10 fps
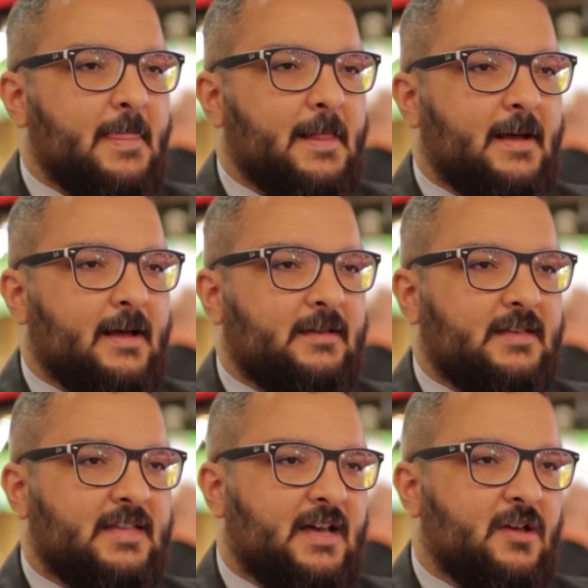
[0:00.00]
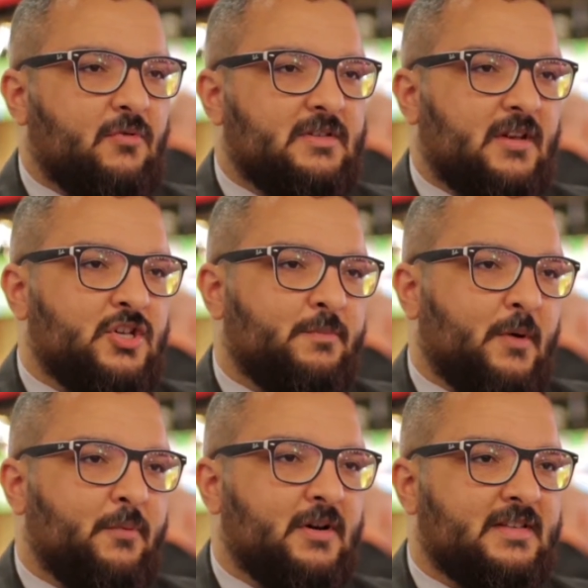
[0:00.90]
Uh, o que, que você ganha com isso? Além de
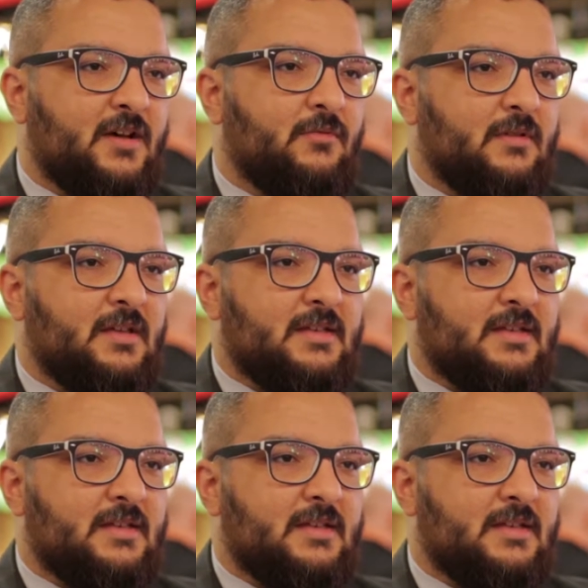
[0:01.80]
proporção,